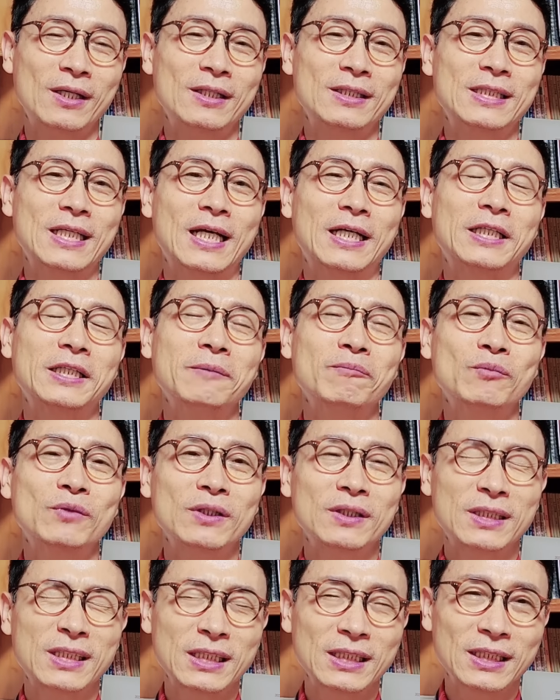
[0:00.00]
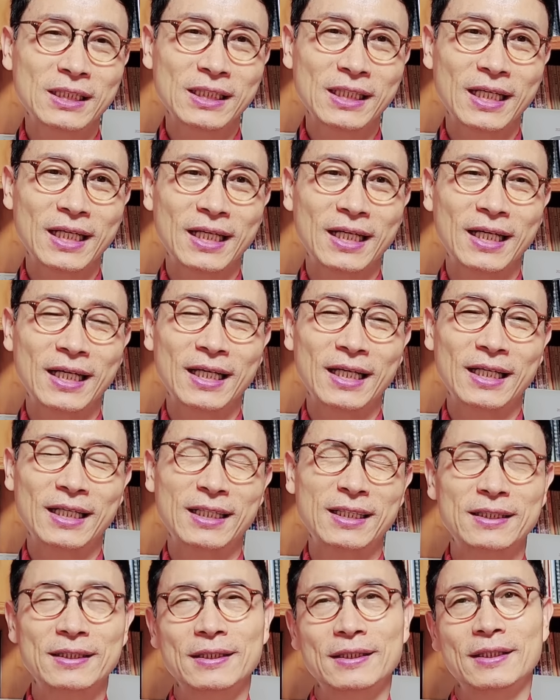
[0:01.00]
자 힘든 시기에
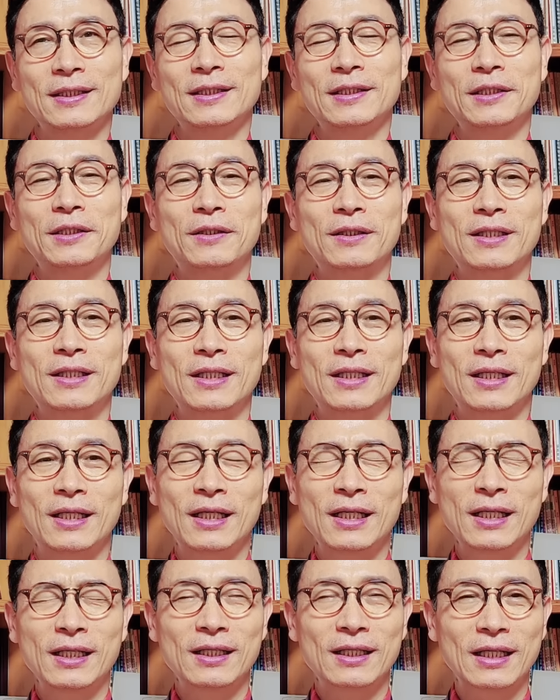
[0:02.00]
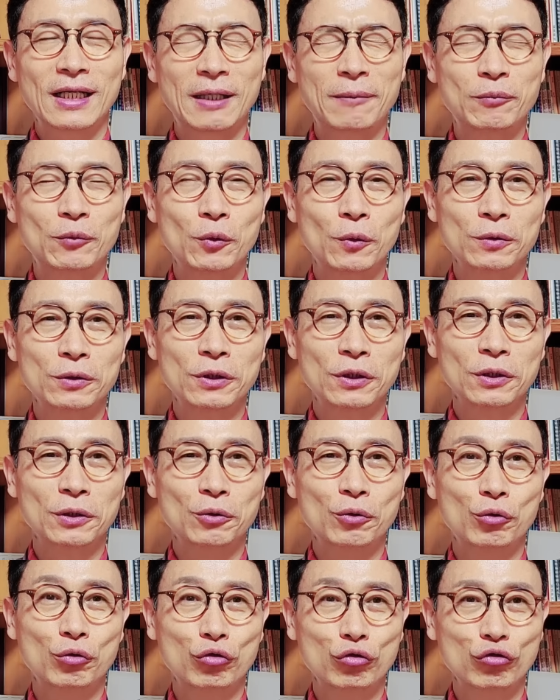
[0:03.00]
이렇게
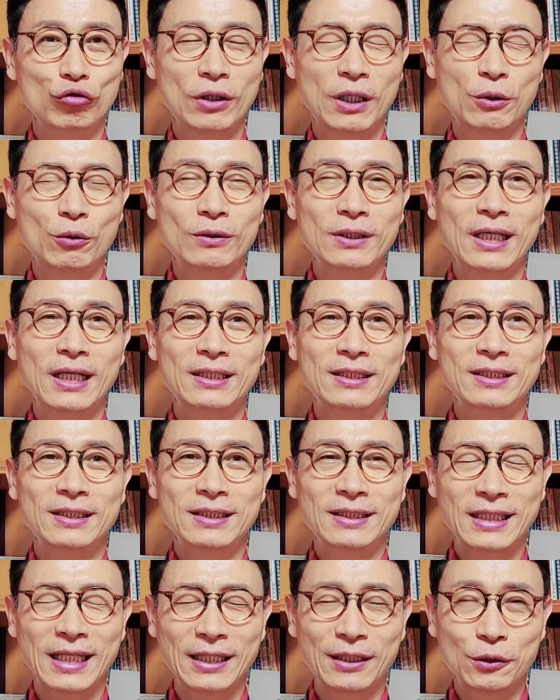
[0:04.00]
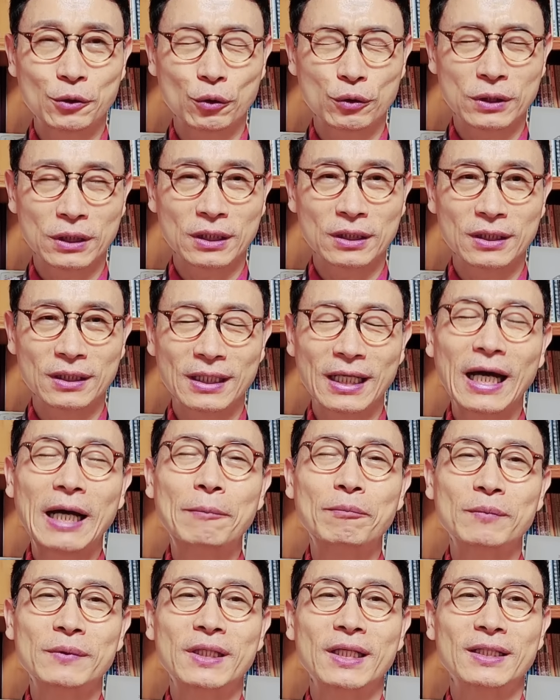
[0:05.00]
감동적이고 훈훈하고 따뜻한 소식
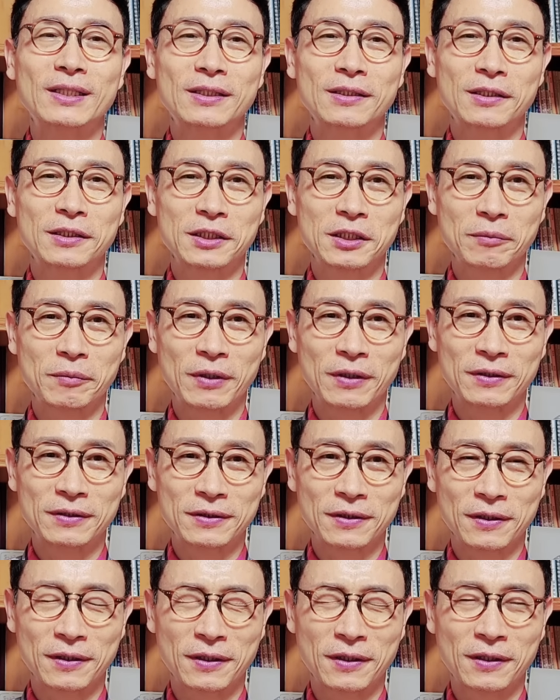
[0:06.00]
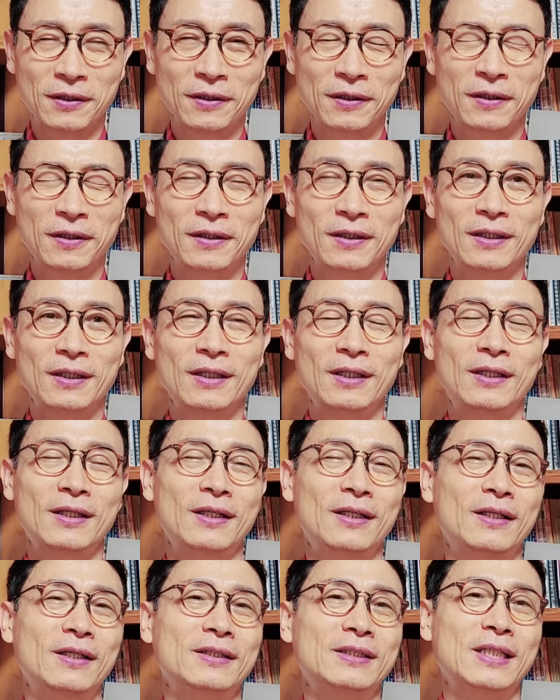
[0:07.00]
함께 들으시면서
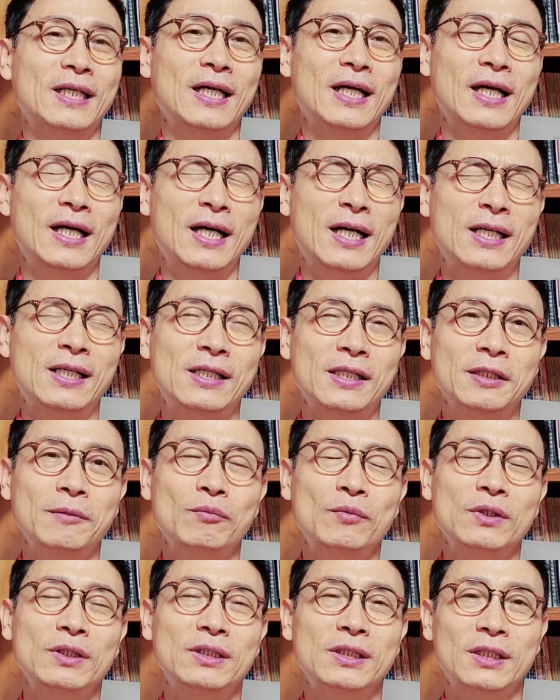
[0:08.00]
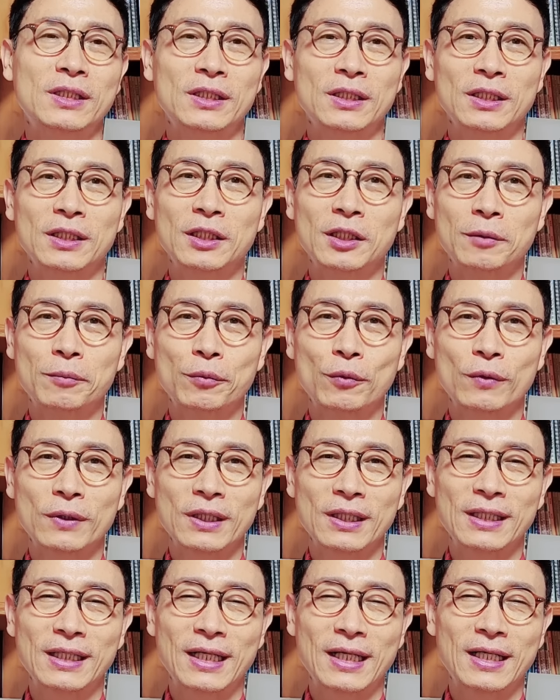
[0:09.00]
아, 잘 힘든 시기
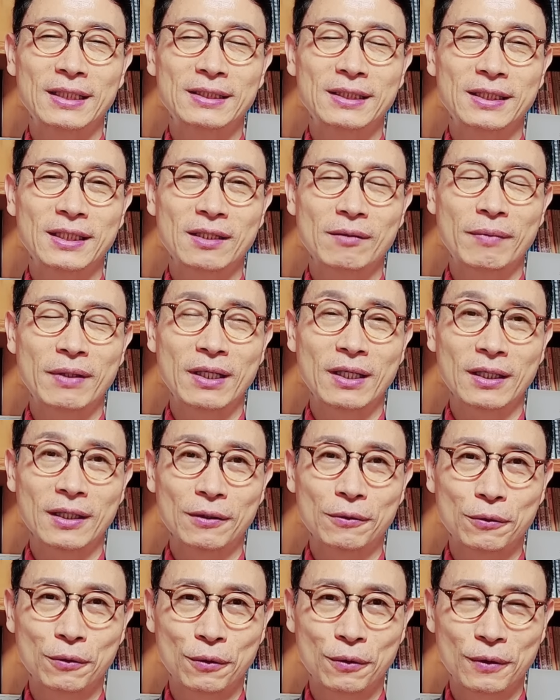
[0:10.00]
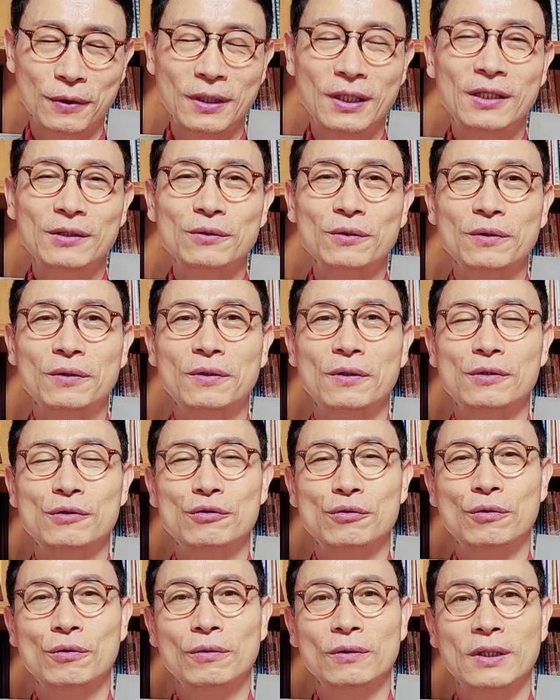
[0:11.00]
극복해 나가시기를 바라겠고 또
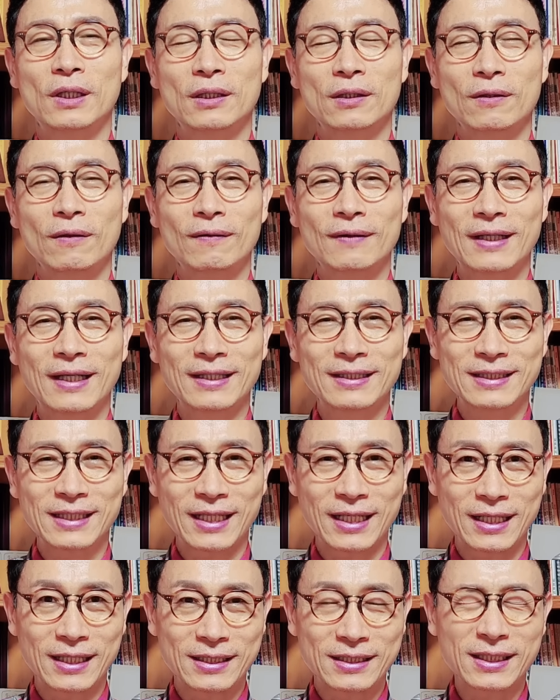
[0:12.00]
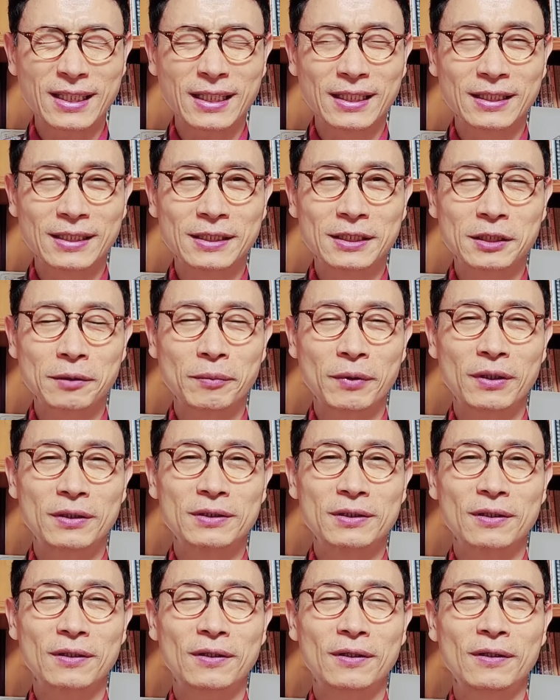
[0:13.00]
이럴수록 건강 잘
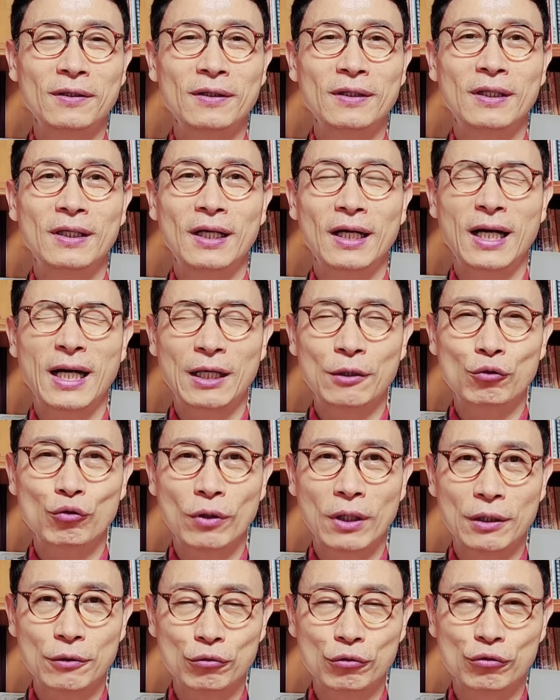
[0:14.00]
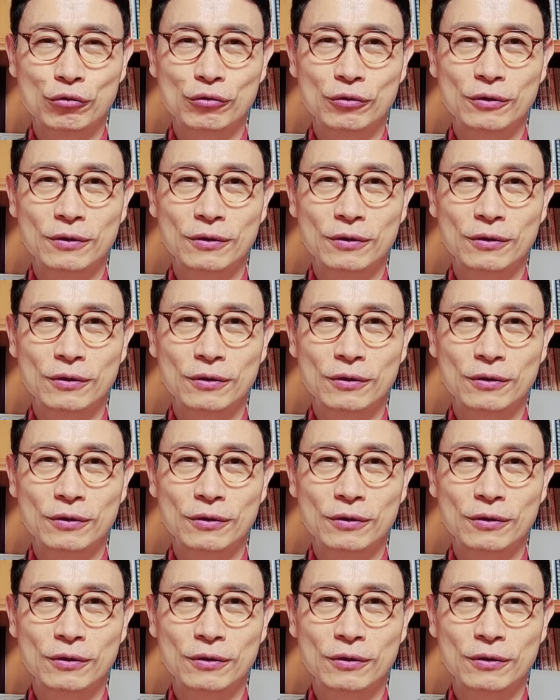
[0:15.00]
챙기시면서 하루하루